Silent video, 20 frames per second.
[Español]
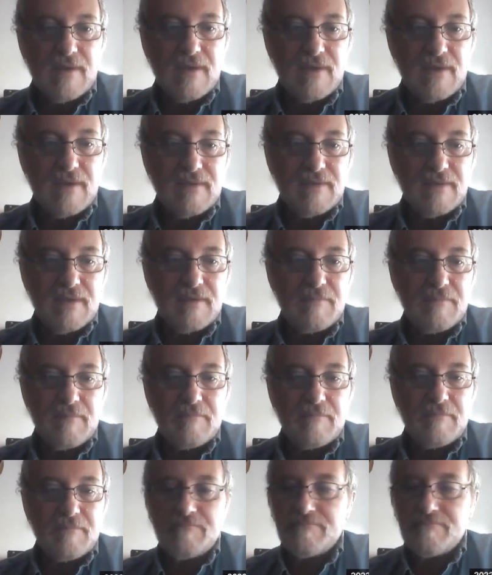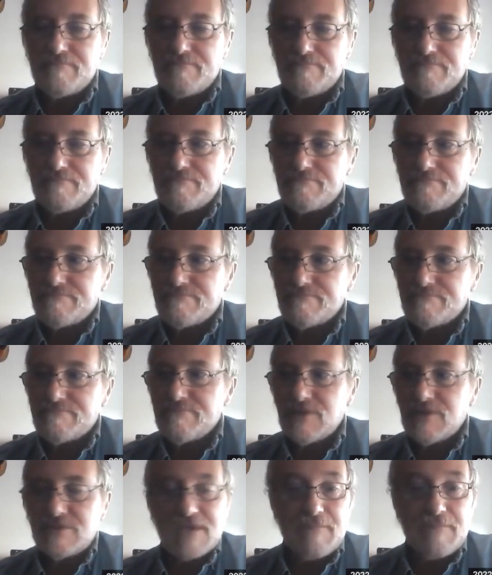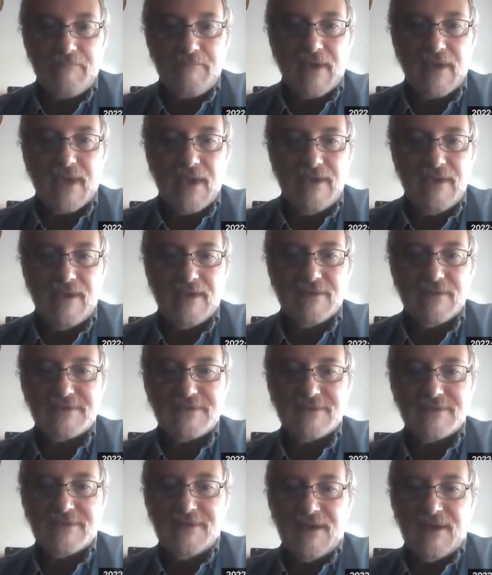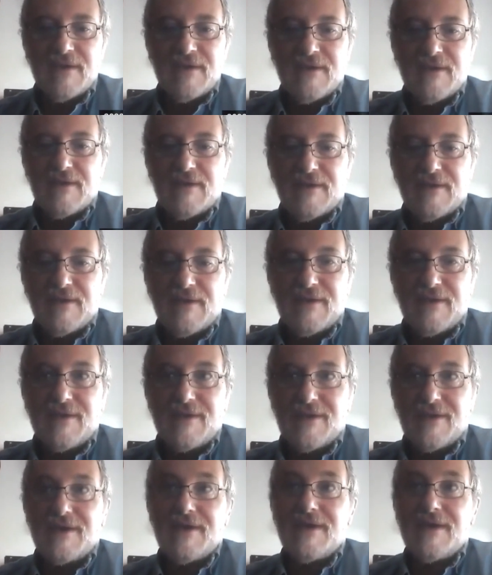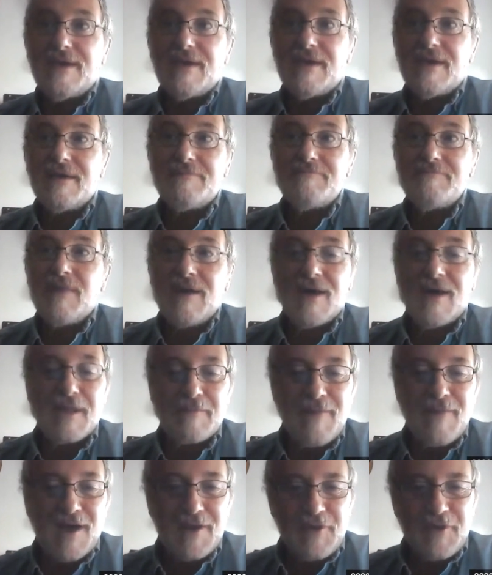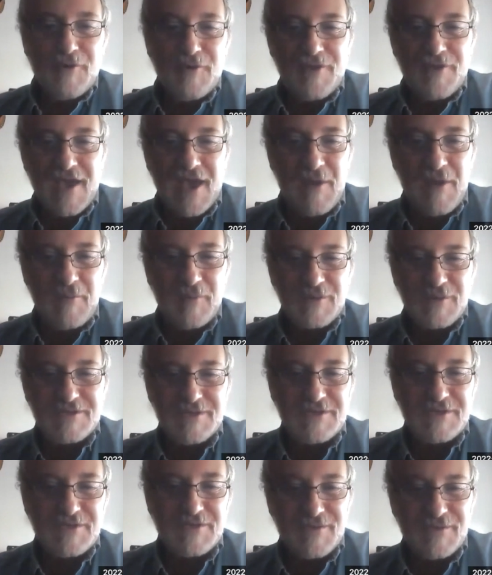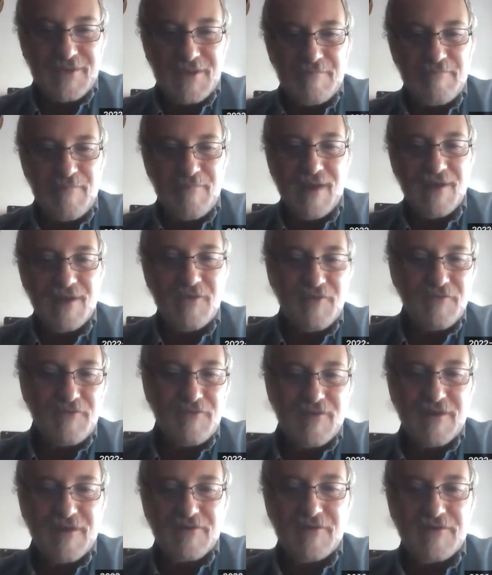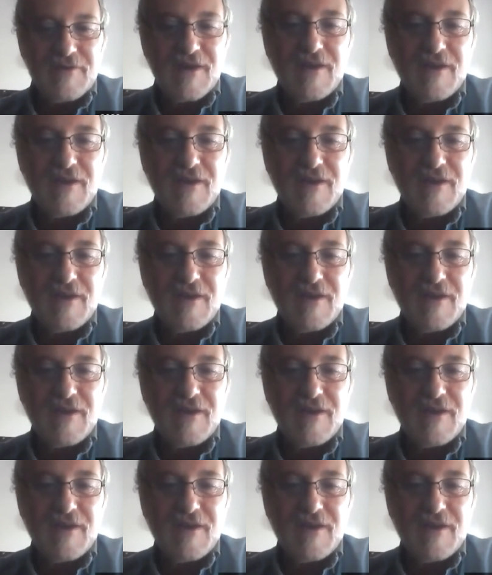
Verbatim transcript: mm, no sé, pequeñas eh, armarios, digamos, hechos de palos y eh,